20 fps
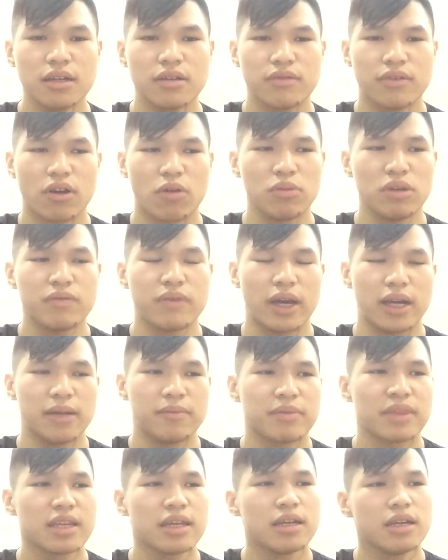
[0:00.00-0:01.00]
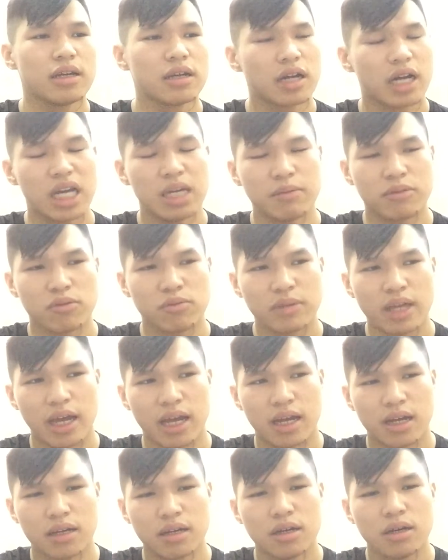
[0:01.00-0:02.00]
Và cũng như vậy, khi mà chúng
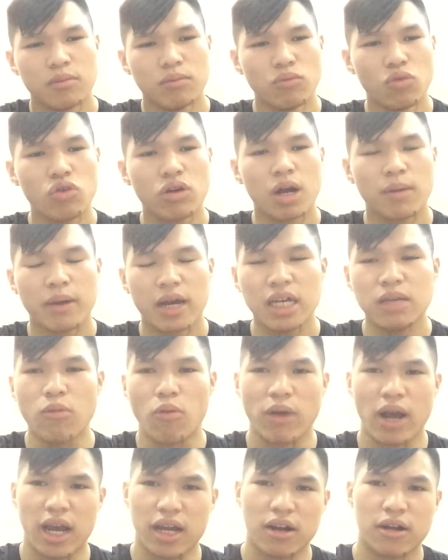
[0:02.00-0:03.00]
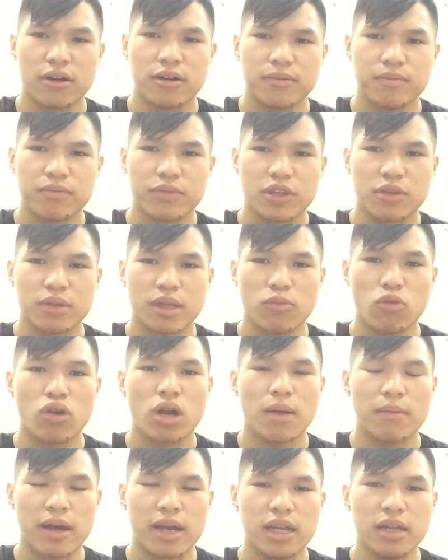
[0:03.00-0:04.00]
ta muốn góp ý một ai đó, chúng ta muốn
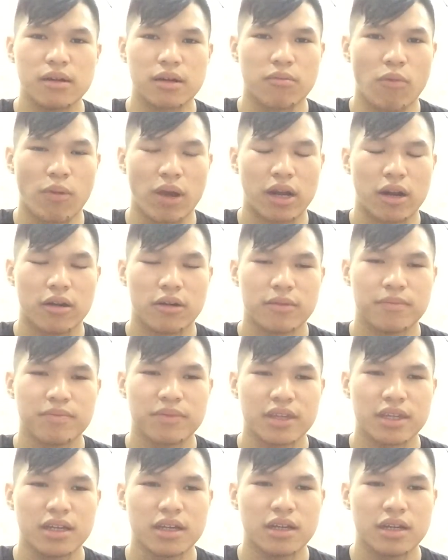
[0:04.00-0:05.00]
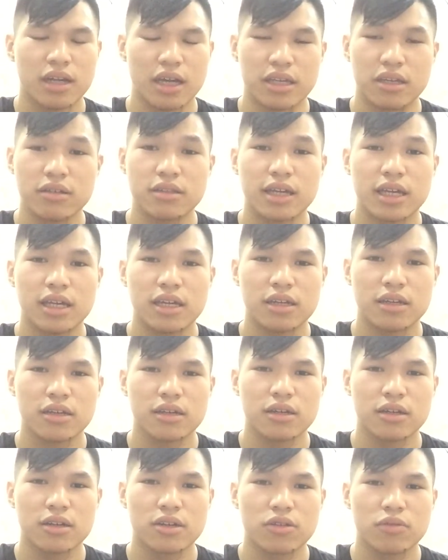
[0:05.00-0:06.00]
góp ý được một ai đó thì trước tiên
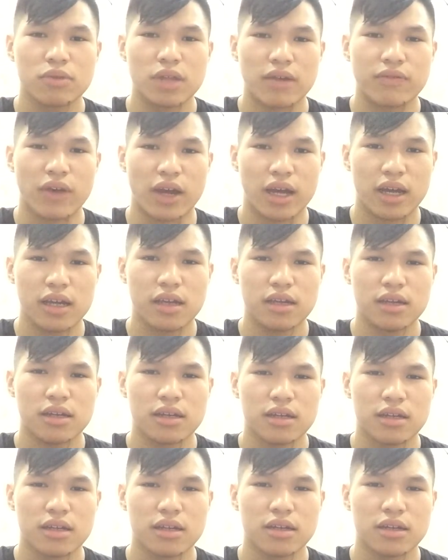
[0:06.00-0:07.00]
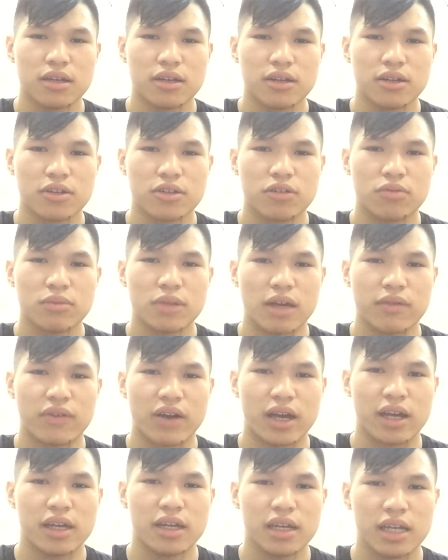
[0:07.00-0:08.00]
chúng ta phải
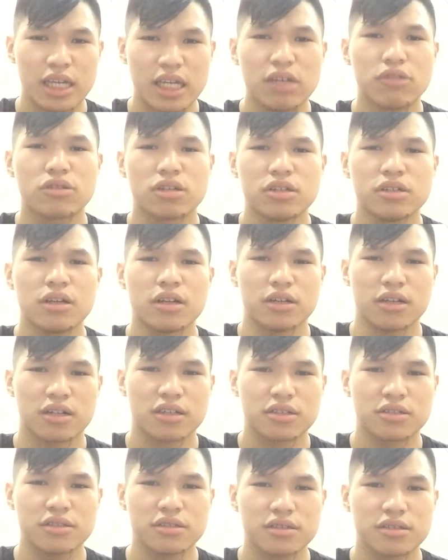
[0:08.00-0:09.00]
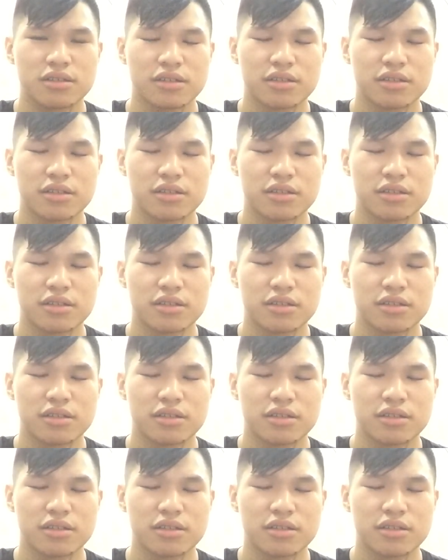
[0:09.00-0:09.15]
yêu thương người đó trước.